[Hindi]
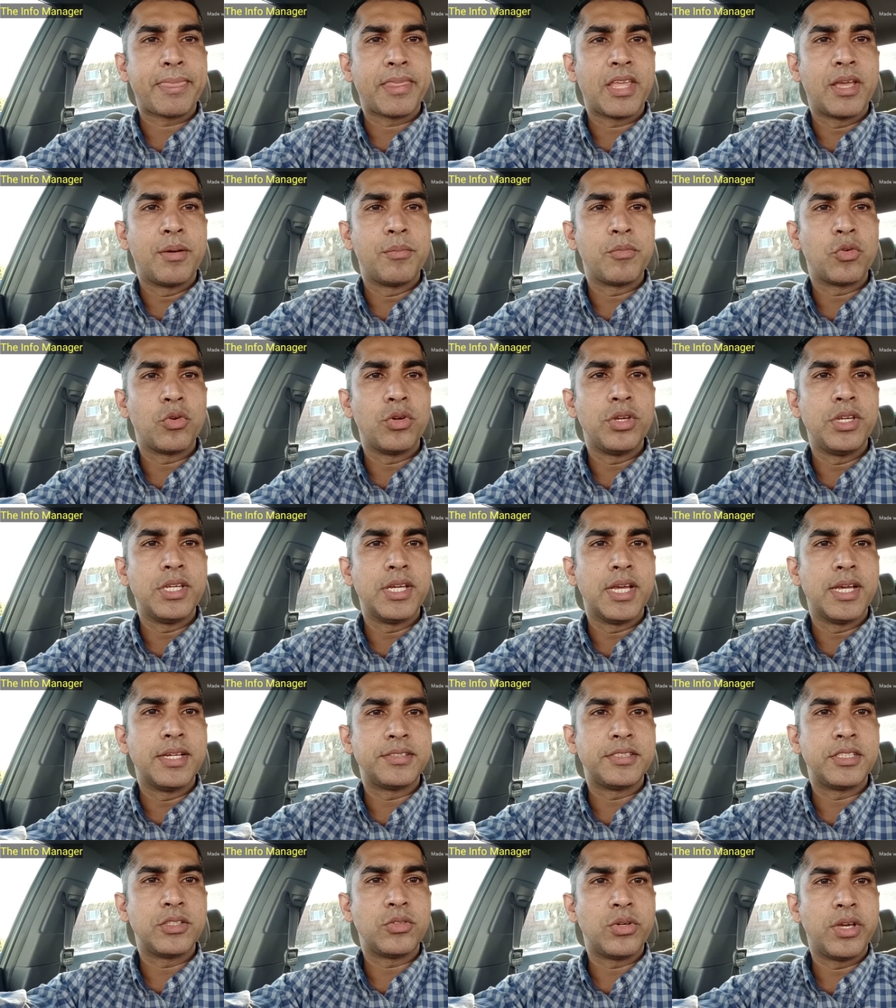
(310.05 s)
हम कोई
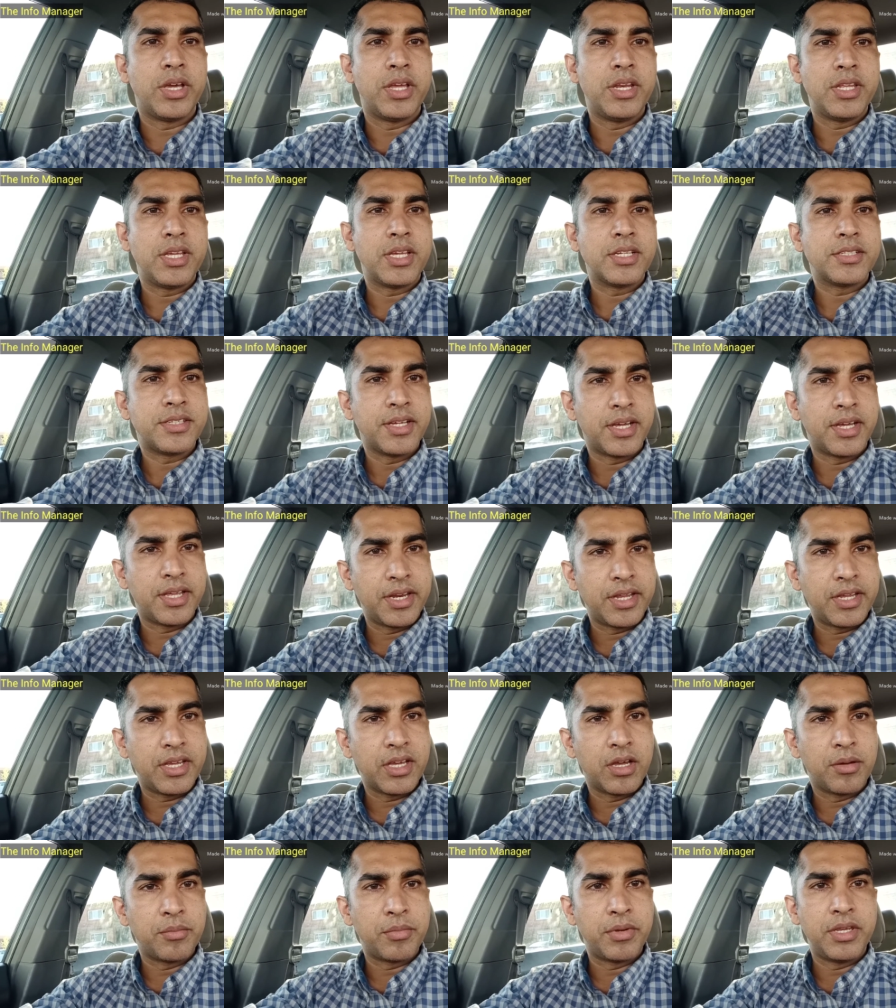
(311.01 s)
ऐसे तो है नहीं कि सारे
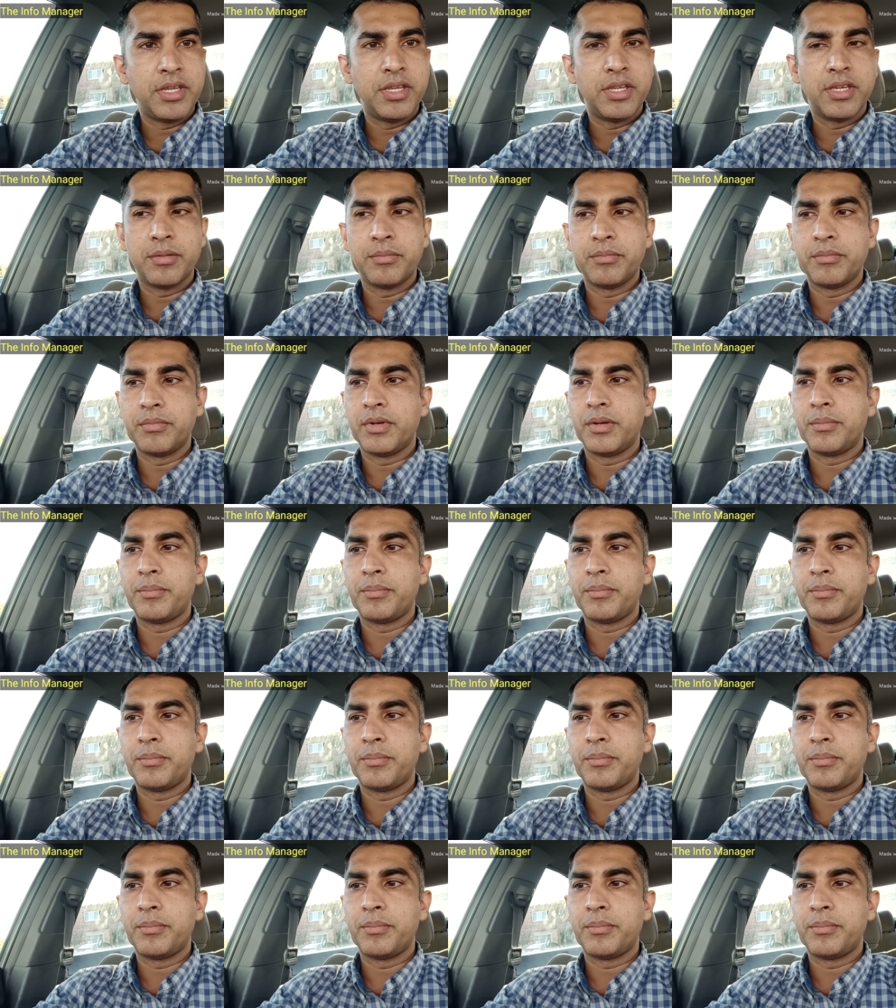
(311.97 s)
काम ही हम